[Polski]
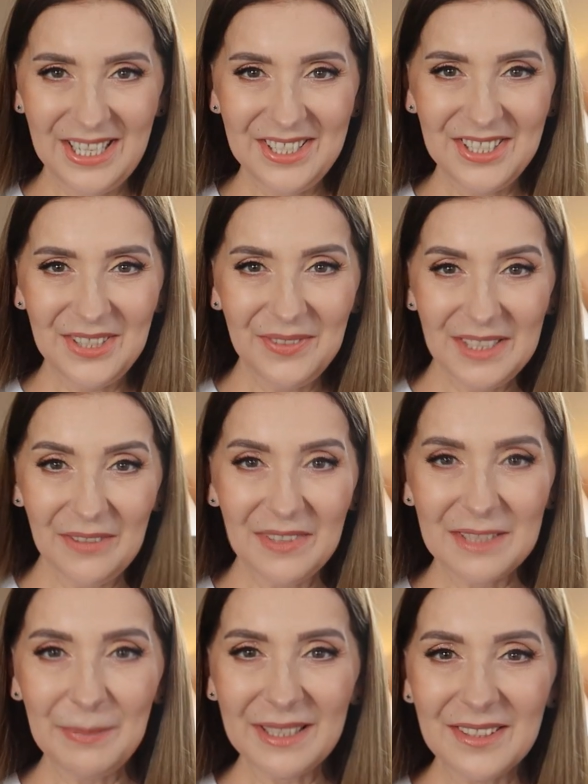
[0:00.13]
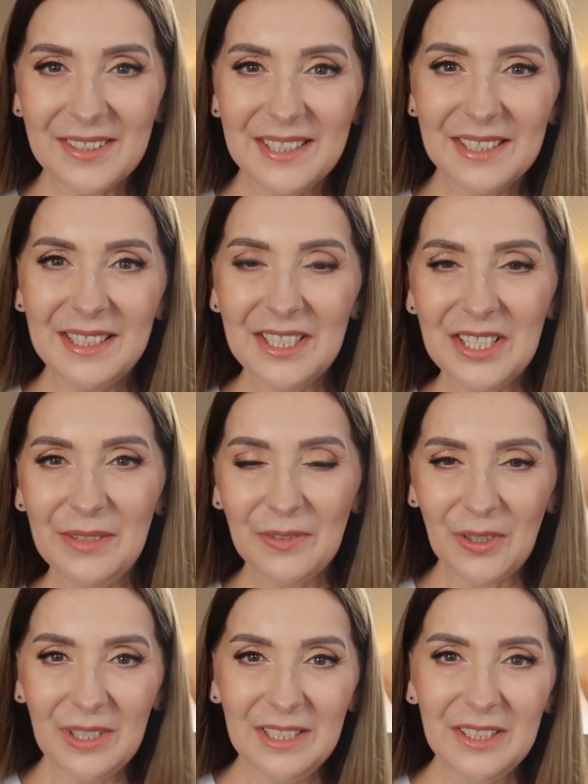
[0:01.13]
Cześć, witam Was bardzo serdecznie
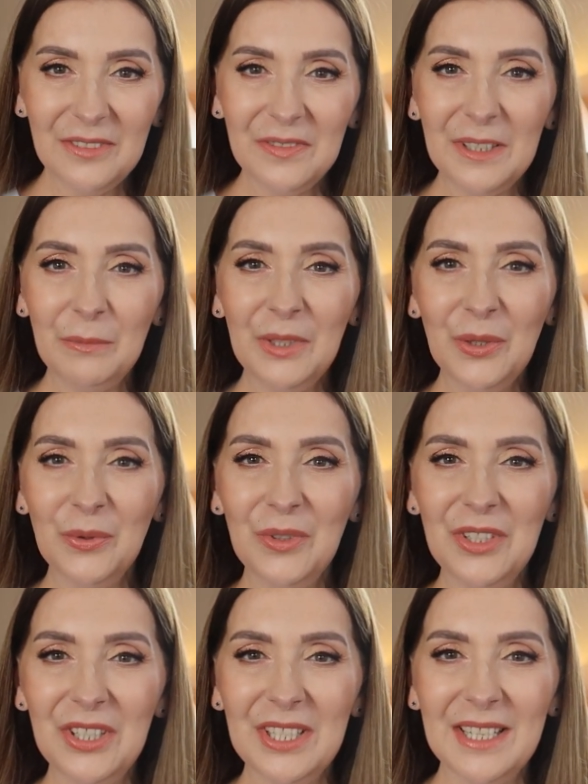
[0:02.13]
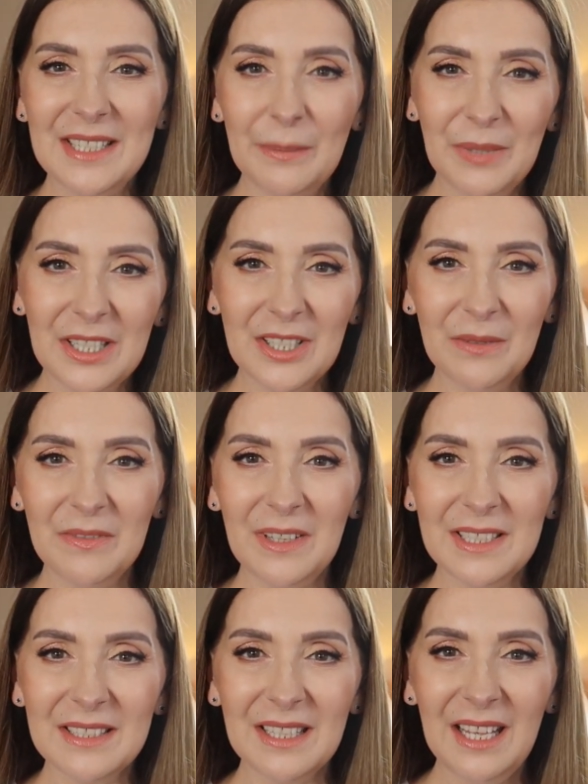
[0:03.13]
w kolejnym filmiku i dzisiaj zapraszam
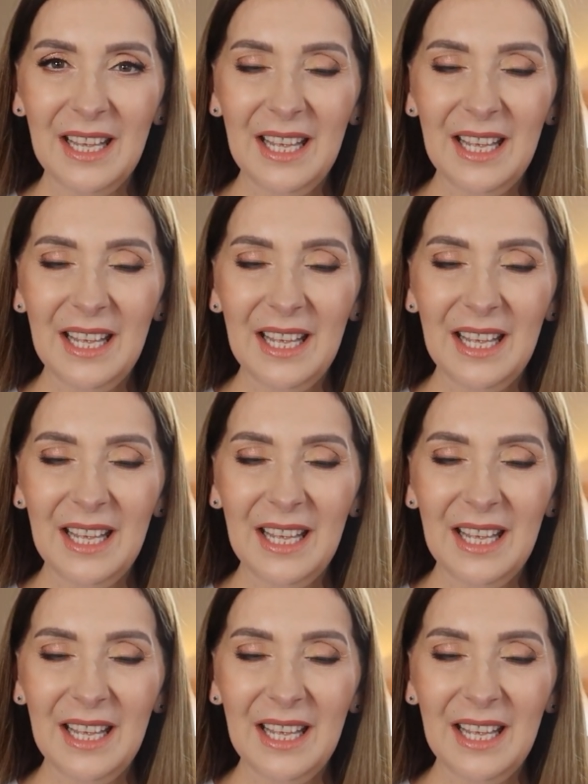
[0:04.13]
Was